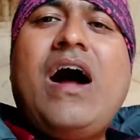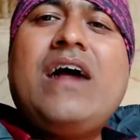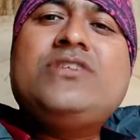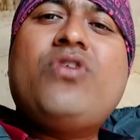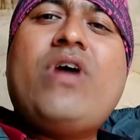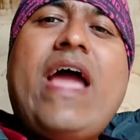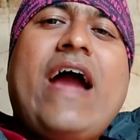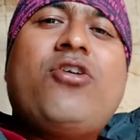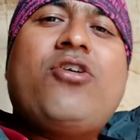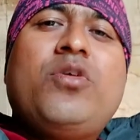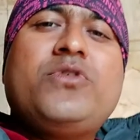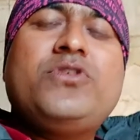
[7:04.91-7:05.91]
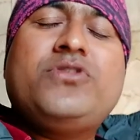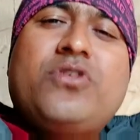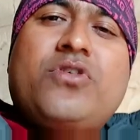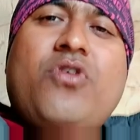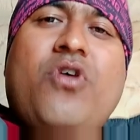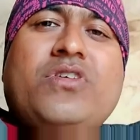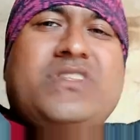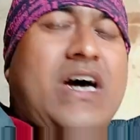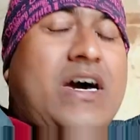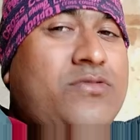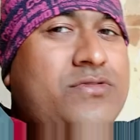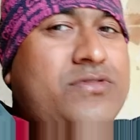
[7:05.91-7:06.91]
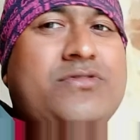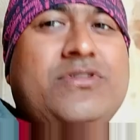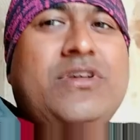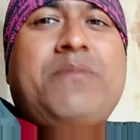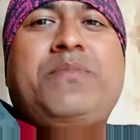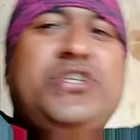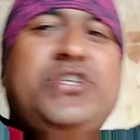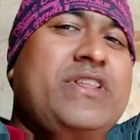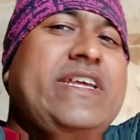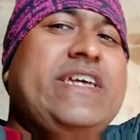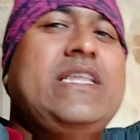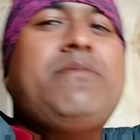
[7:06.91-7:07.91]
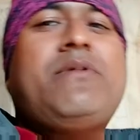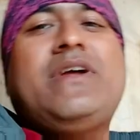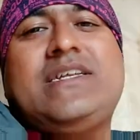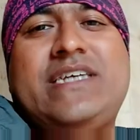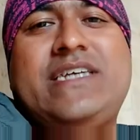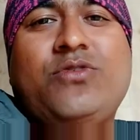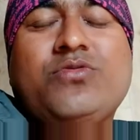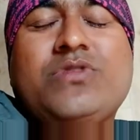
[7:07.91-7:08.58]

আজও এখনও পর্যন্ত রং দারুণ সুন্দর পিছনে দেখতে পাওয়া যাচ্ছে এর